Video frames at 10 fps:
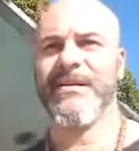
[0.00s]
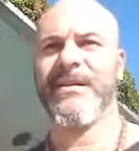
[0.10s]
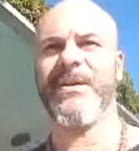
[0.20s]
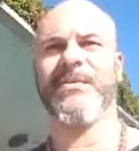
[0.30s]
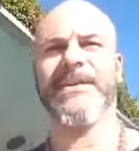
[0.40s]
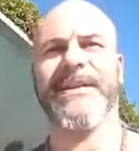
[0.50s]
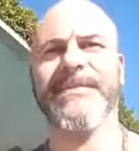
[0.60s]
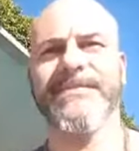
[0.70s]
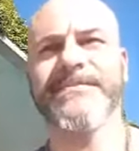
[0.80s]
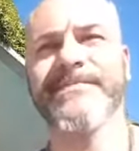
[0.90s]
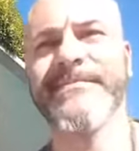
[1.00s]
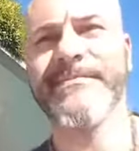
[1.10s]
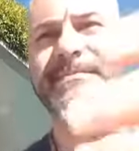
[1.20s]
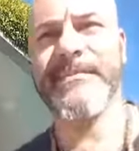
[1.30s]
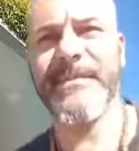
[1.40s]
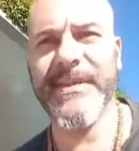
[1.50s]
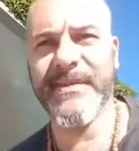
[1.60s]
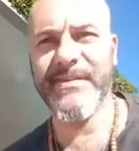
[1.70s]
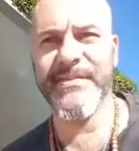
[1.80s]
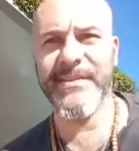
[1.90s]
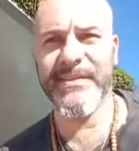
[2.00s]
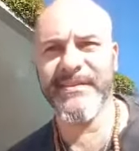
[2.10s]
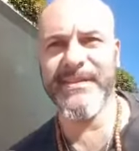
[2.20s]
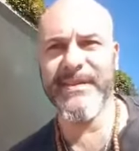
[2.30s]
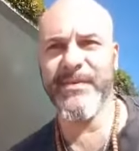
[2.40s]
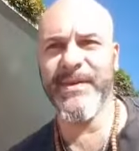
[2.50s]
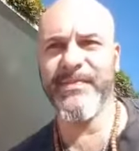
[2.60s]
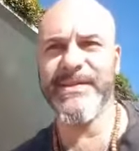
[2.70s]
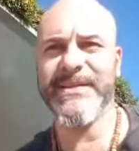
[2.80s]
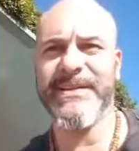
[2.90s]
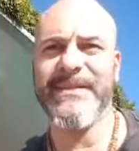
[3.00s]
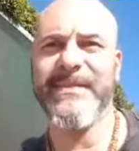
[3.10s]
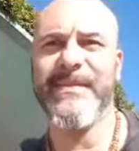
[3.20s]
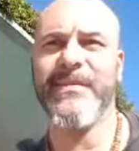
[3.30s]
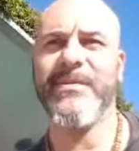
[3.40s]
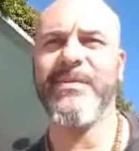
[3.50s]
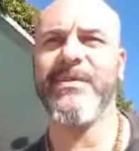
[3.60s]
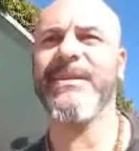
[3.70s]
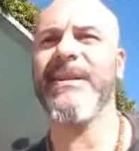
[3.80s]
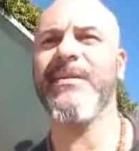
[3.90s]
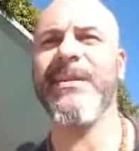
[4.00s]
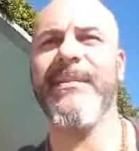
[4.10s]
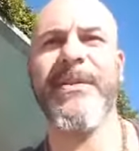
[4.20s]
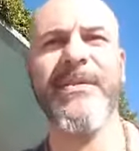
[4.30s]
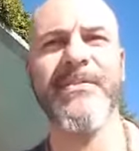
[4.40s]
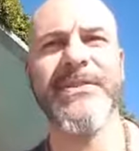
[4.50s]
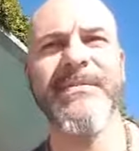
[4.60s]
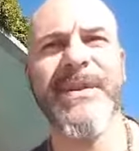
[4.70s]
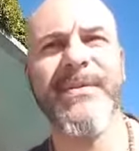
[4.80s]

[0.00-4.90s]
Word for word: Hola, ¿cómo están? Quiero hacer una entrevista muy especial. Uno cuando está en la escuela de periodismo siempre le